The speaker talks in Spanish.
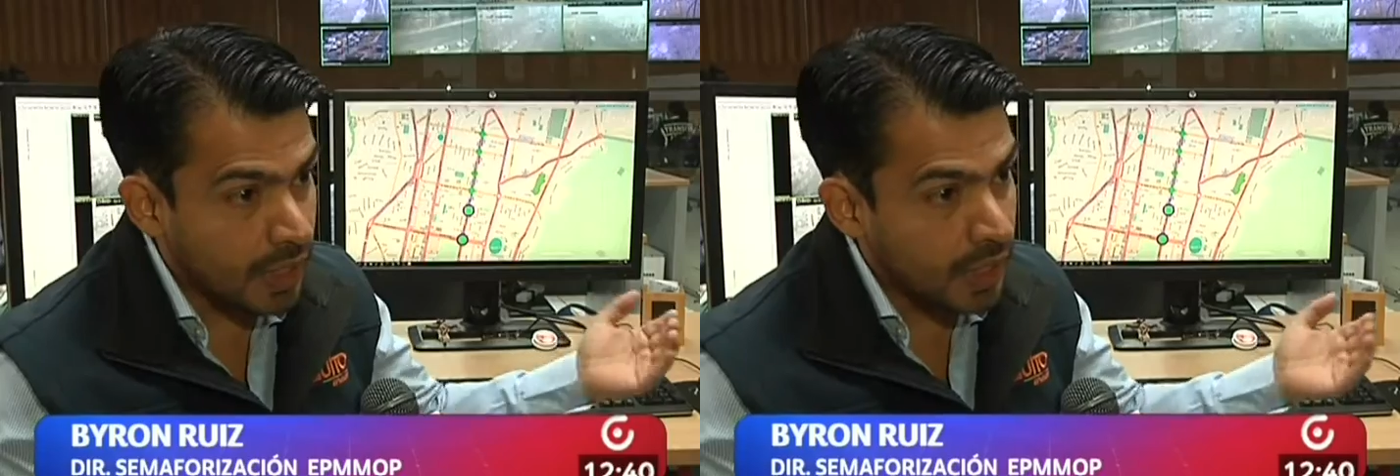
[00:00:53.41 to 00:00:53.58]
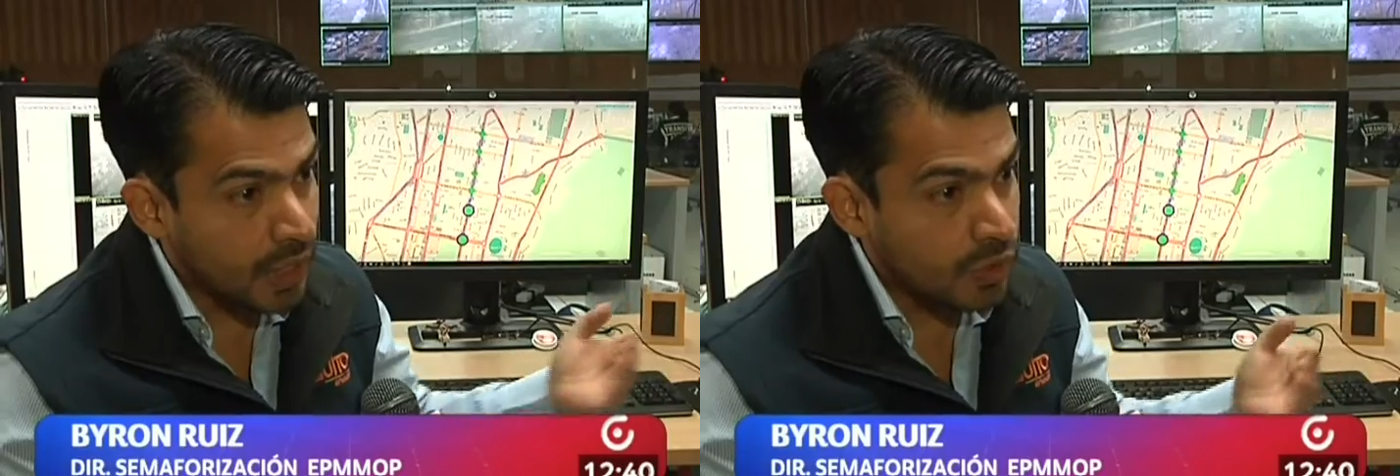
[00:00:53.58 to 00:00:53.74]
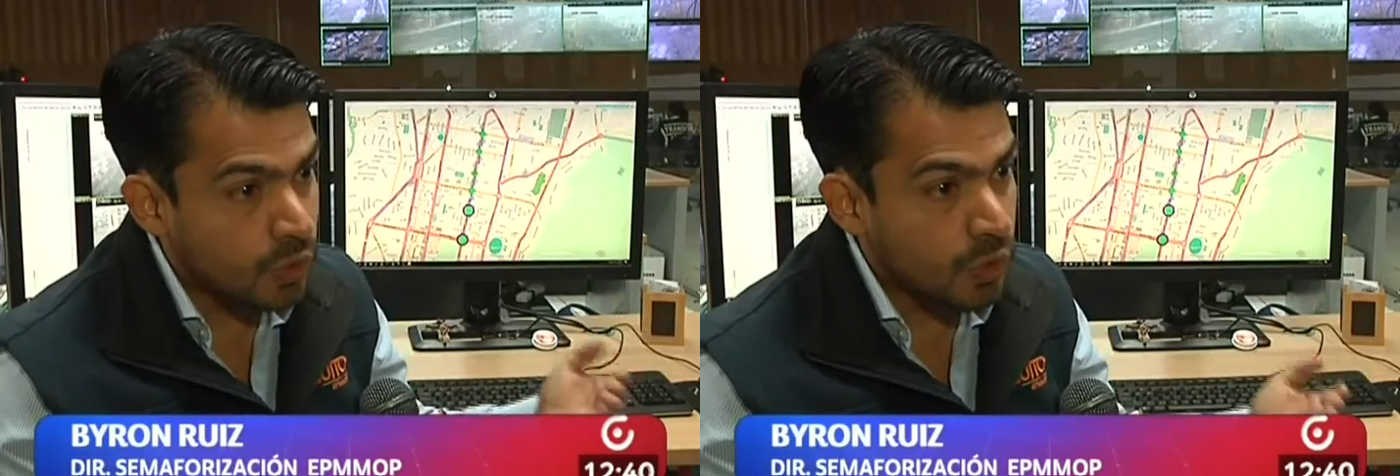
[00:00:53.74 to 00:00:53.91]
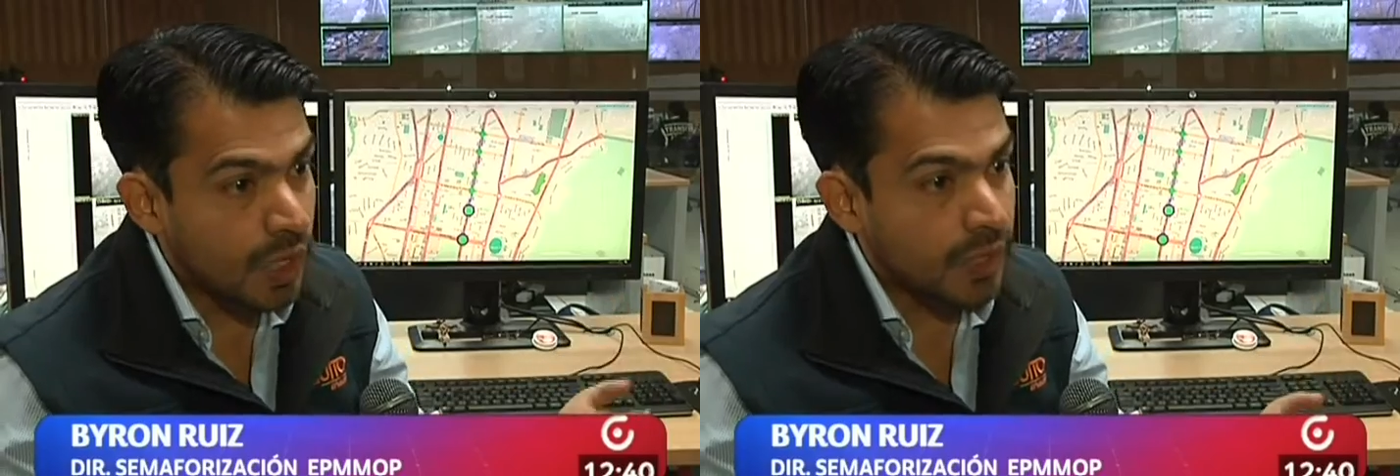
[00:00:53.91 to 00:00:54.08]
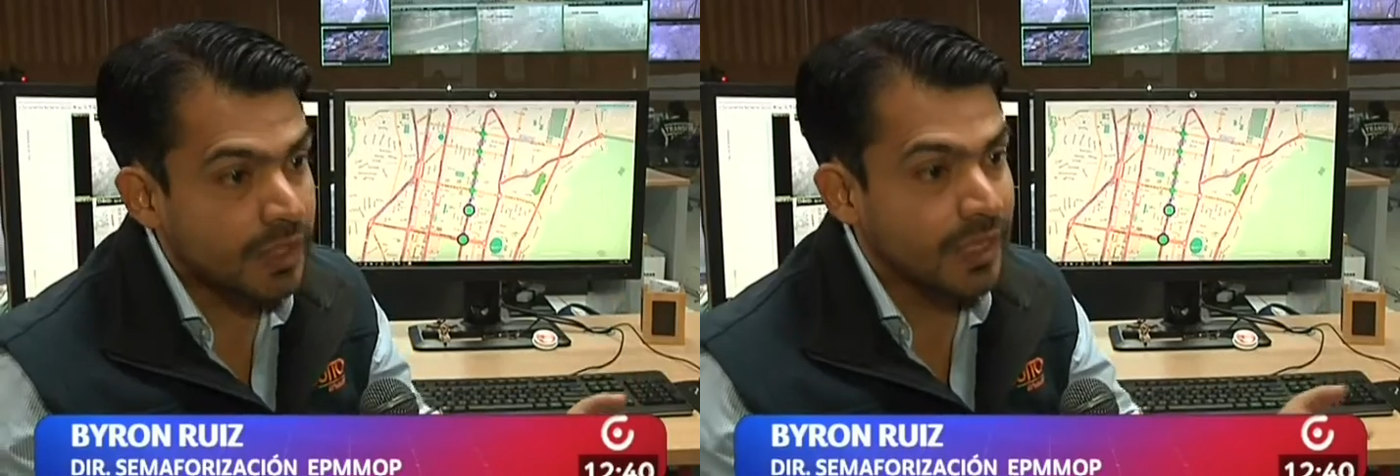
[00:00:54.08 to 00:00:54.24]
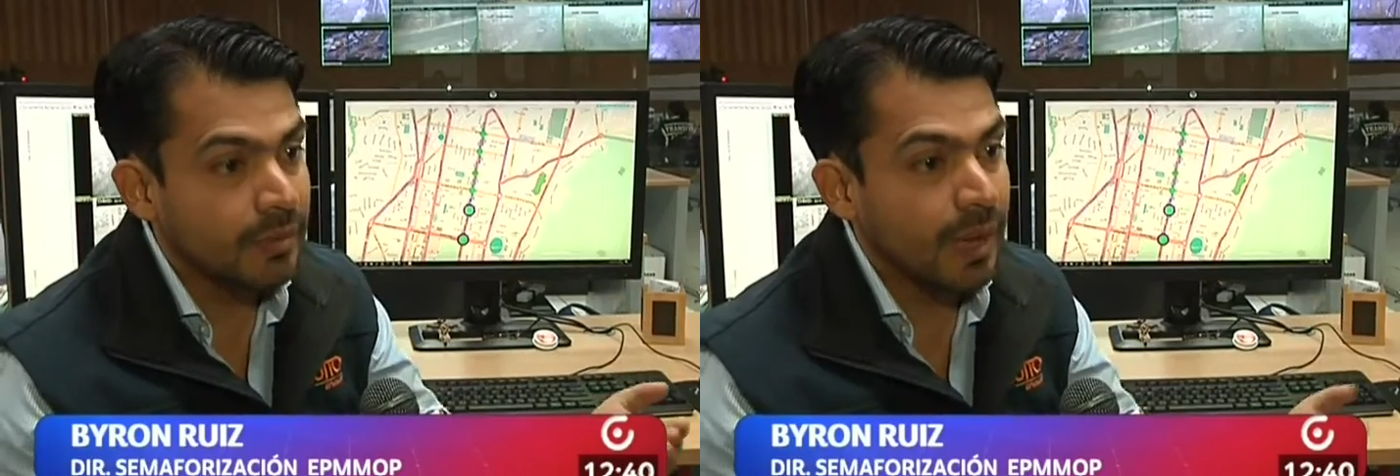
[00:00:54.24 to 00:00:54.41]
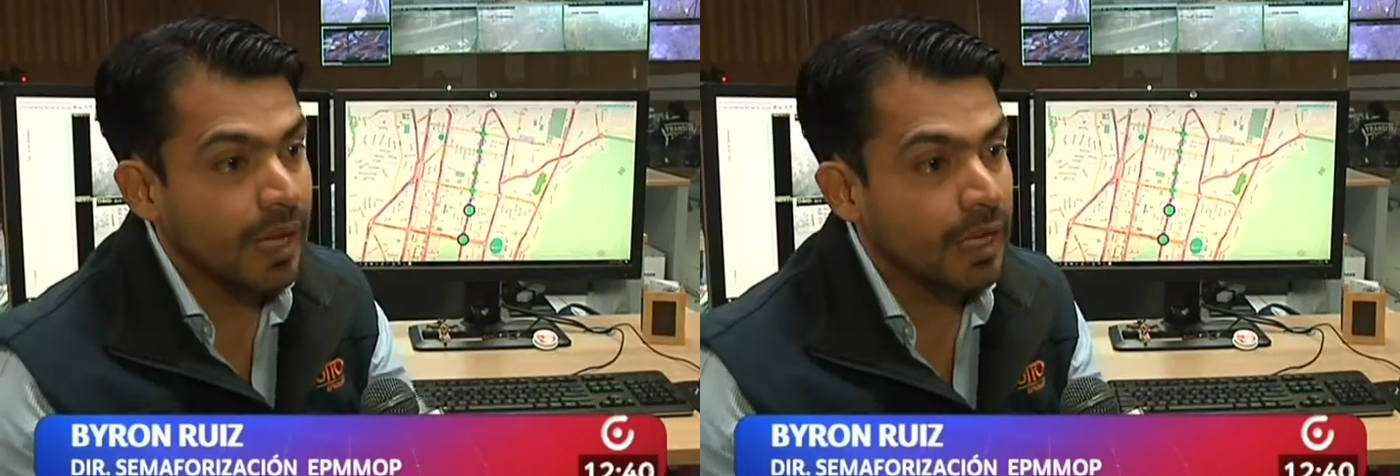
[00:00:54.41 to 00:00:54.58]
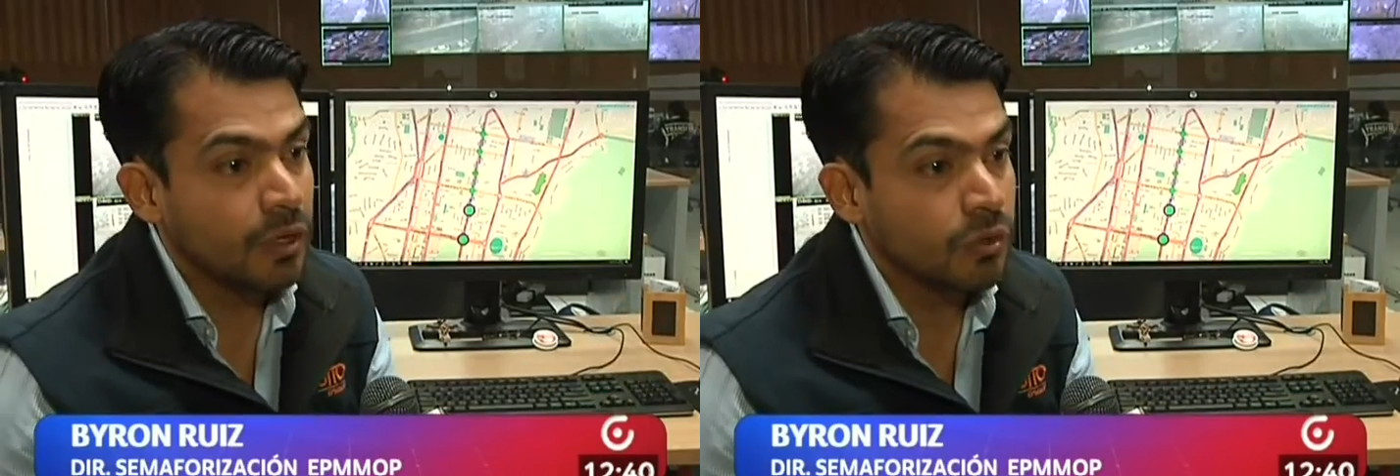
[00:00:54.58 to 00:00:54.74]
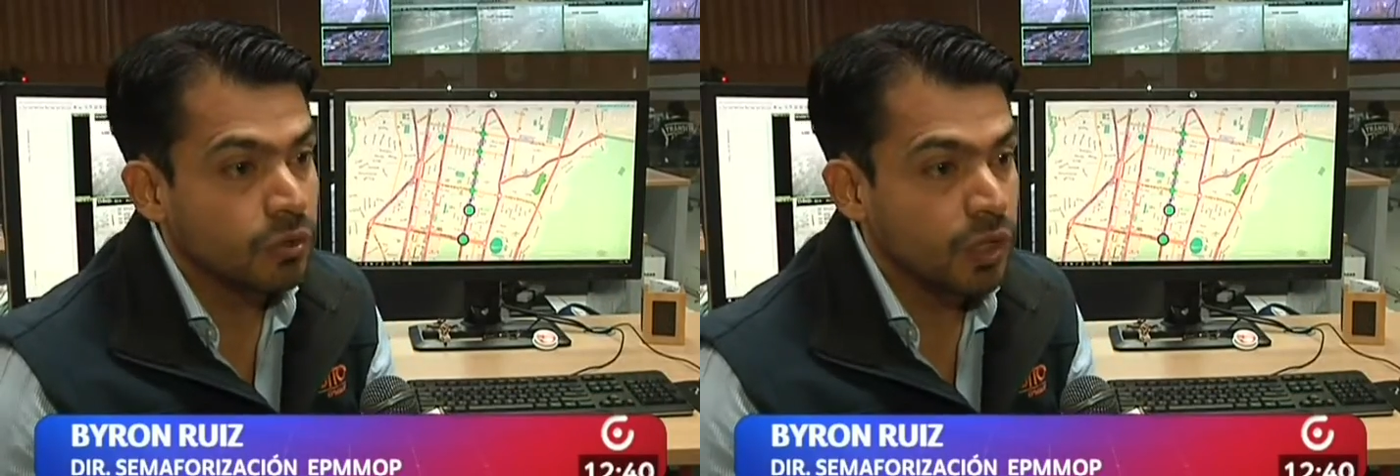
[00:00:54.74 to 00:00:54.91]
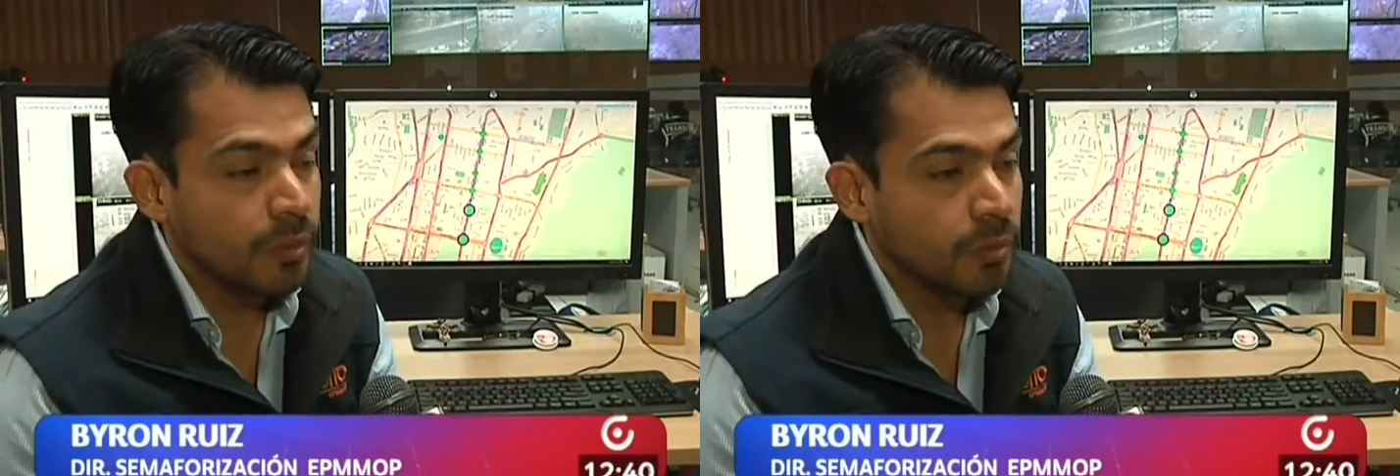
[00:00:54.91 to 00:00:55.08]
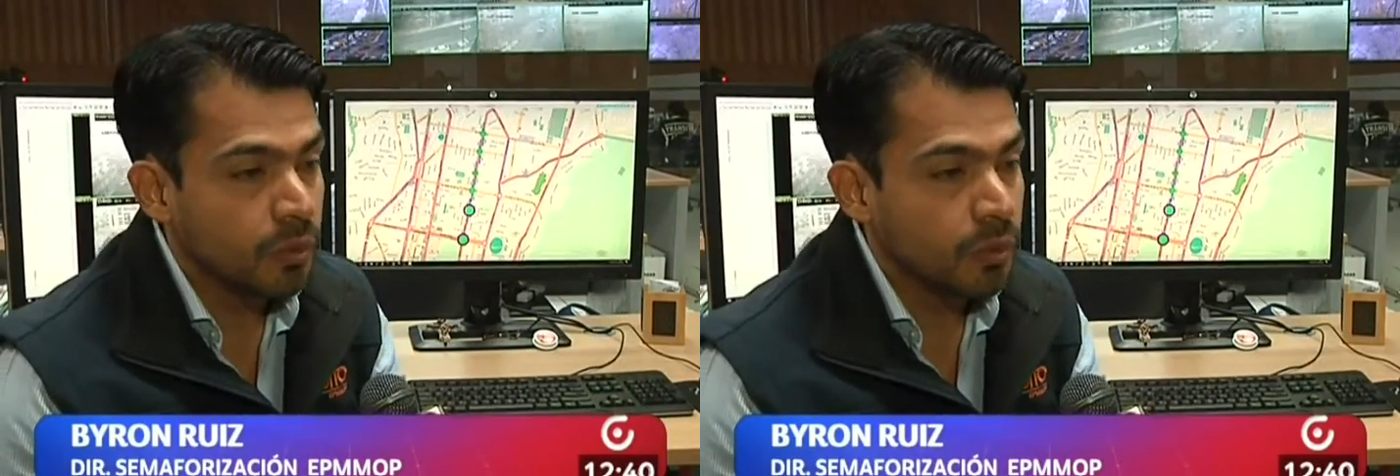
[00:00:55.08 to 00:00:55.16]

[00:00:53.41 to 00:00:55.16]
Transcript: de la ciudad, se bajen los